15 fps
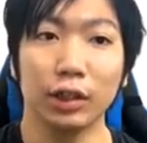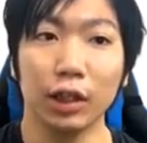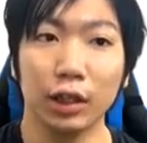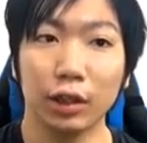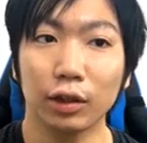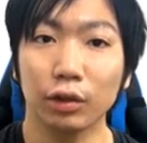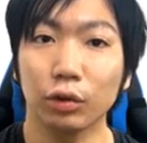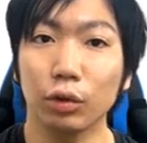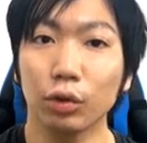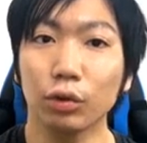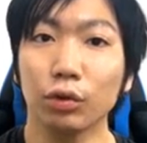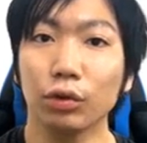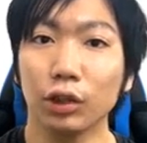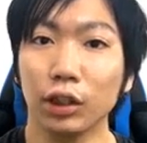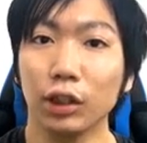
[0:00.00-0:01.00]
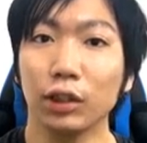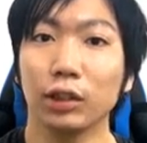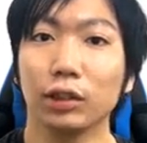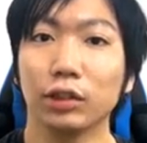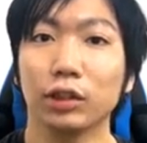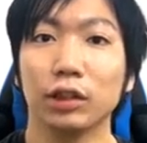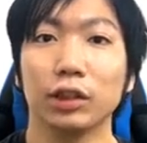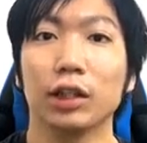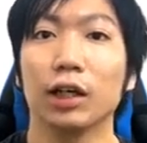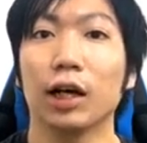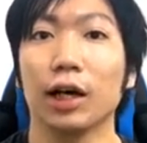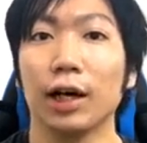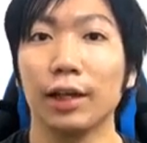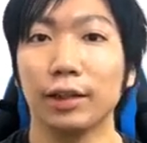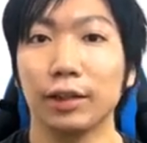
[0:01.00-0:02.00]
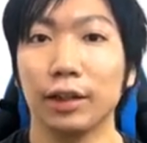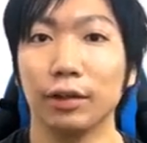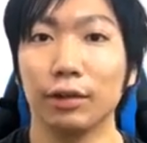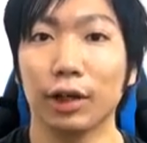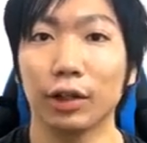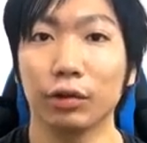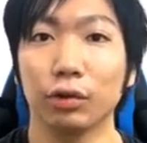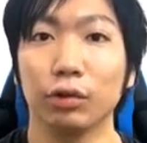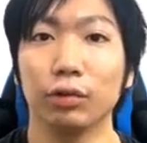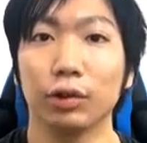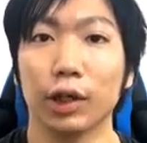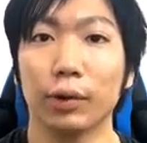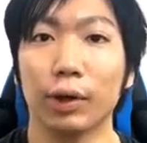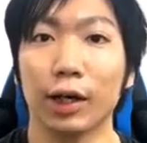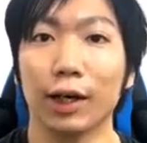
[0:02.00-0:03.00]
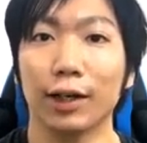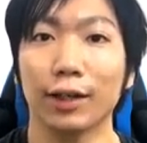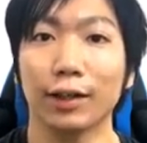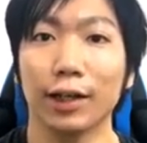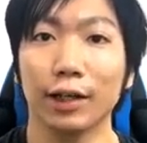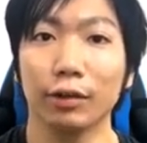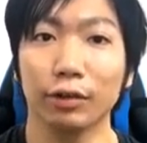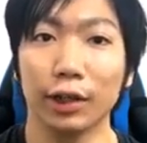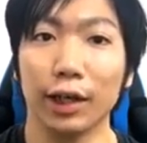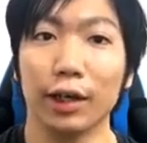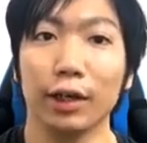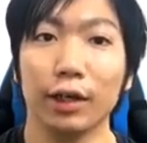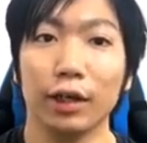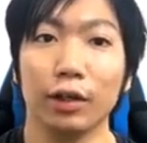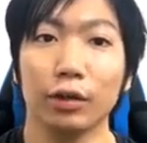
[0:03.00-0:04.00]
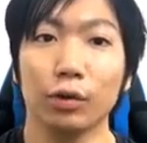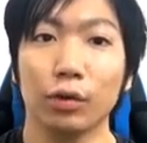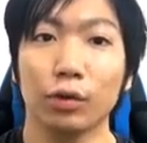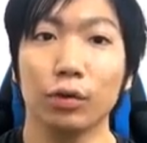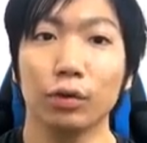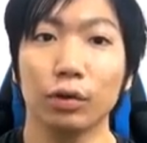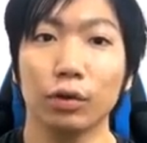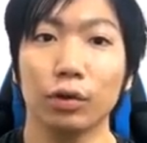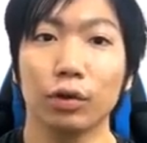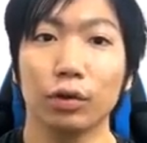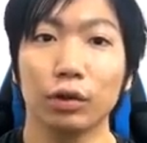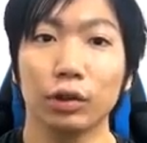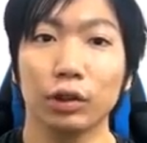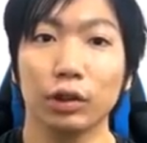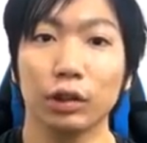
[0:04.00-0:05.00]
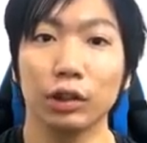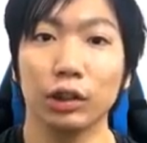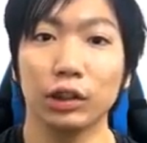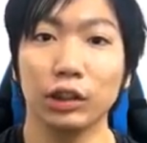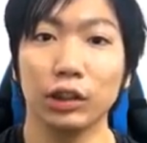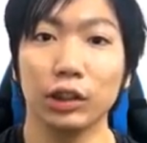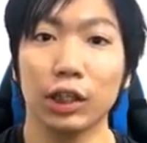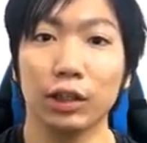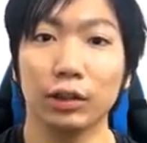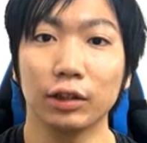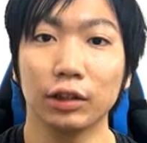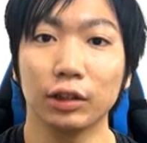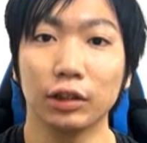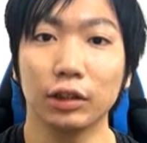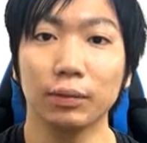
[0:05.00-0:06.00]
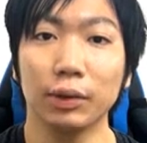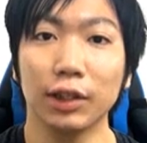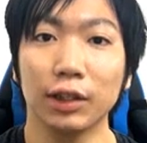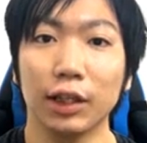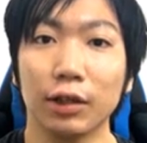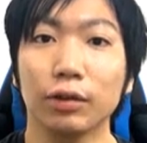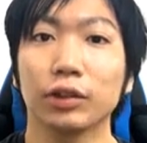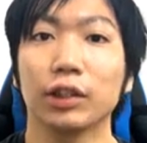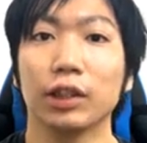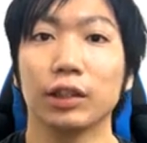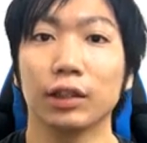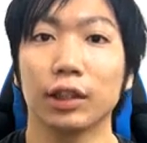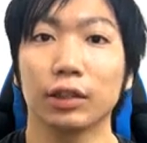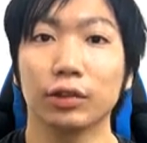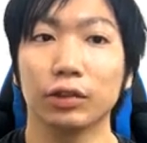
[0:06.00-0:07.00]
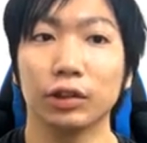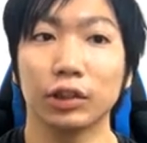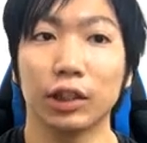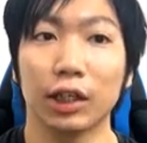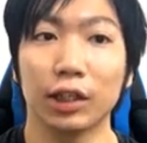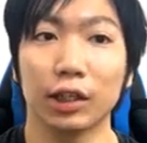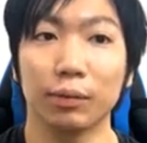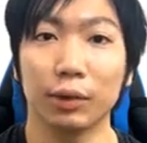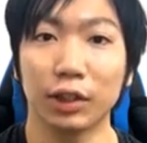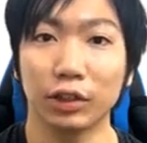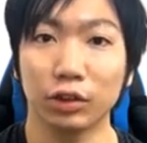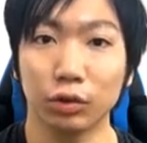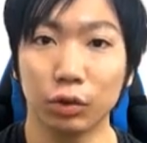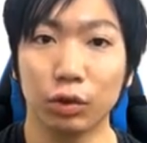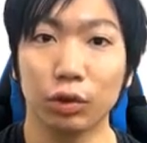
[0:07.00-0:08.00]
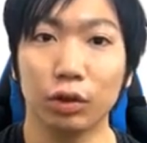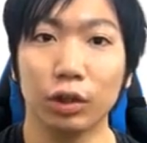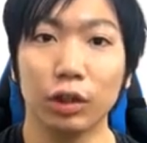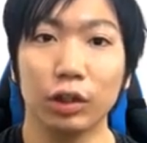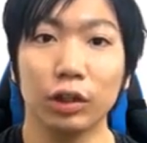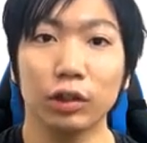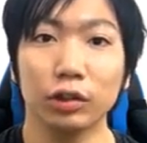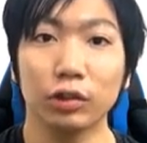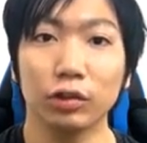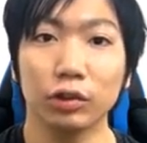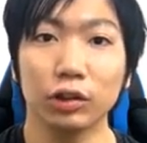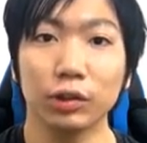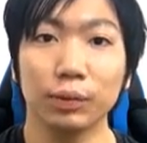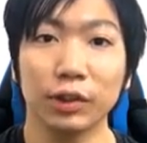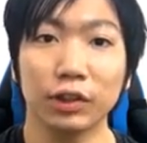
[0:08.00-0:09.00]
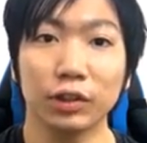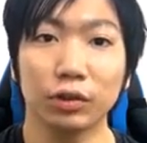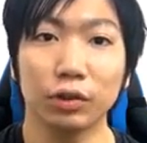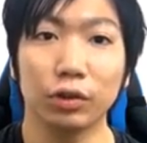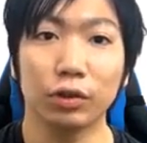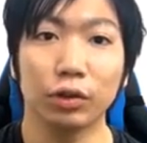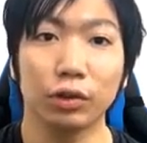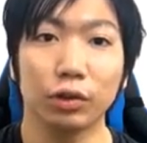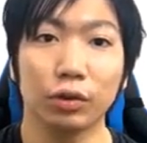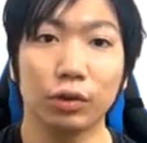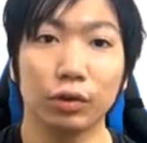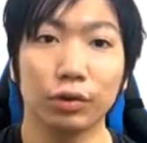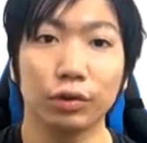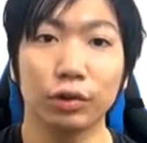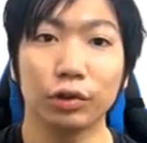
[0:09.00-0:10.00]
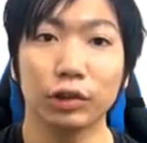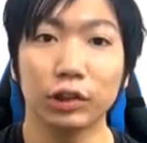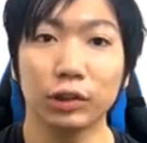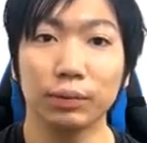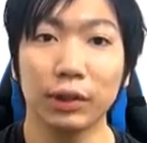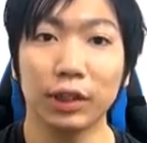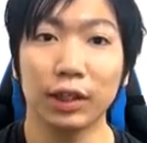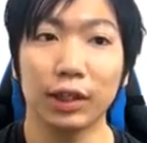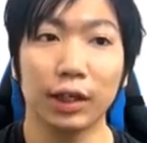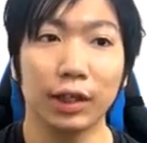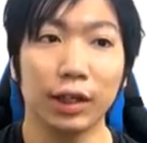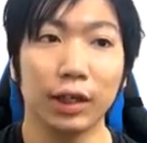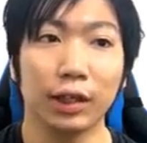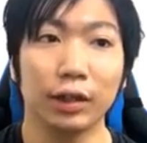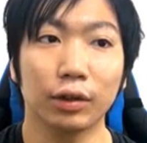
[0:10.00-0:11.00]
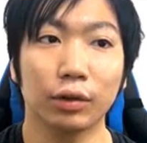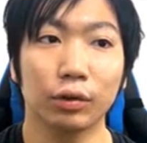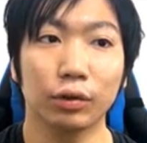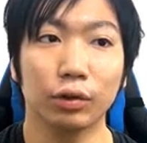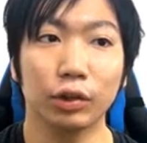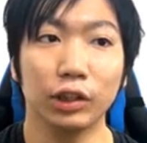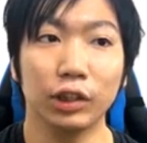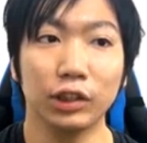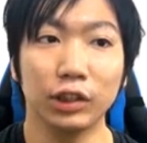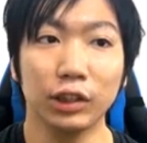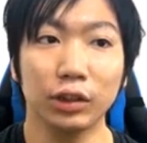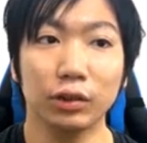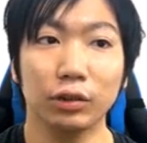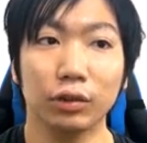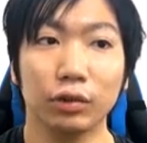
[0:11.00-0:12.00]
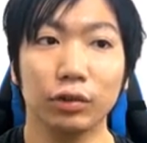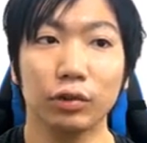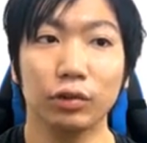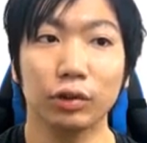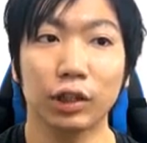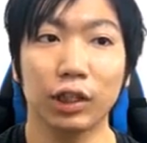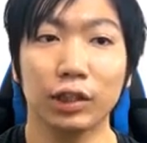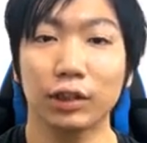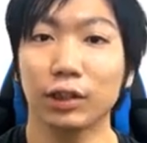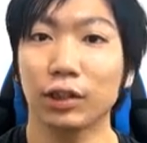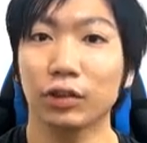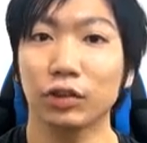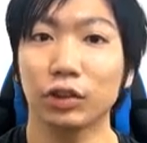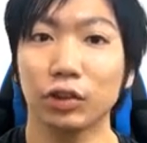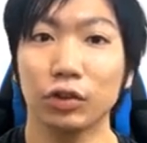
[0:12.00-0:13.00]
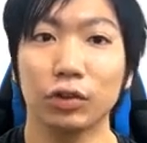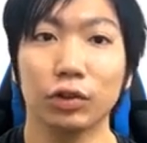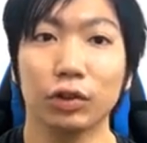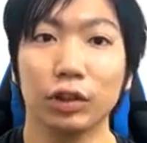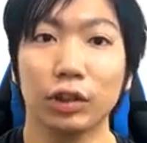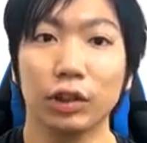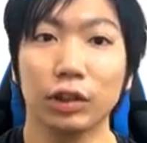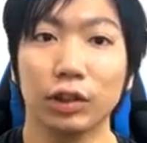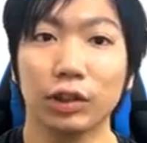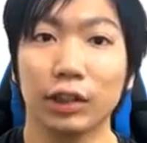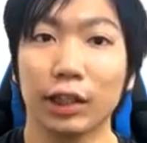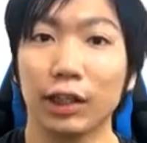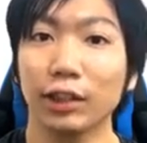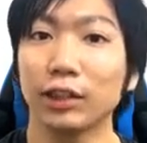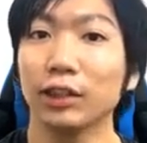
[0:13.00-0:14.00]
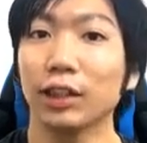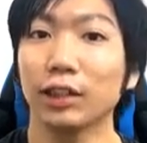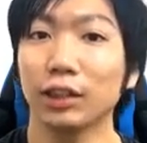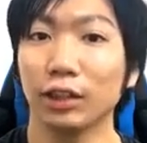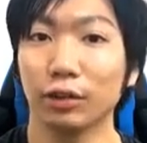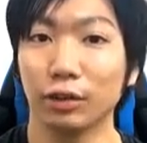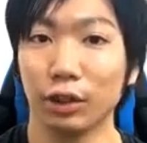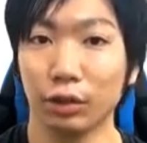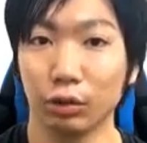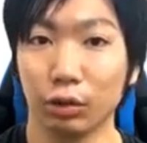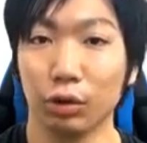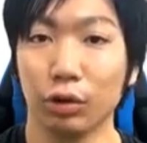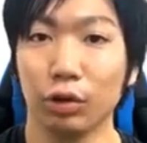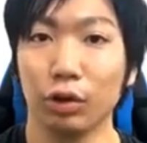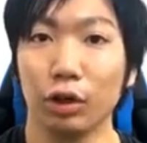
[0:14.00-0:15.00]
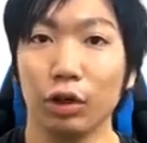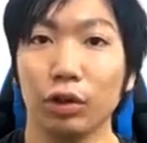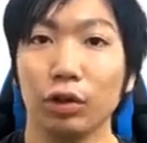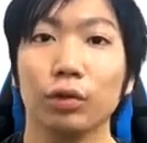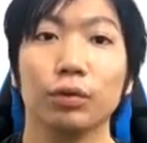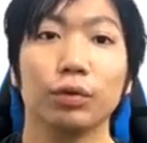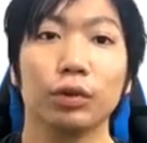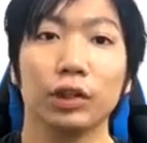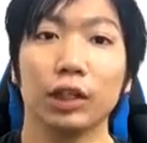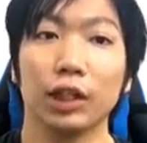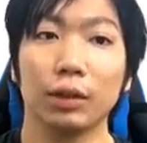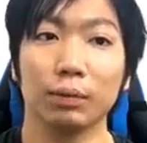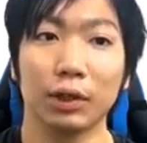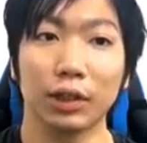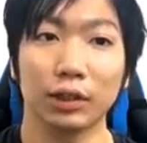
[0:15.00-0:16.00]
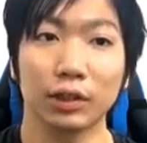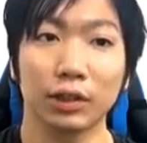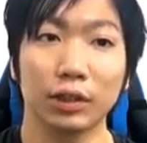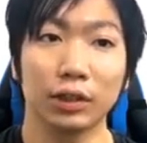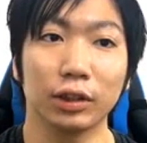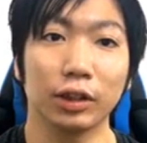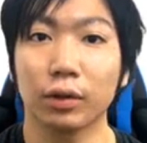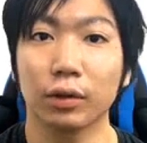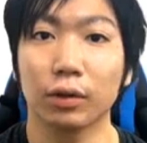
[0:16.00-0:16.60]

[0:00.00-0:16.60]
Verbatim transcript: で、どこにスイカが入っているかというのがわからないので、ここの一覧すべてを選択してあげましょう。そうしますと、ここのすべてからこの1という検索値を探し出してくれるという風になります。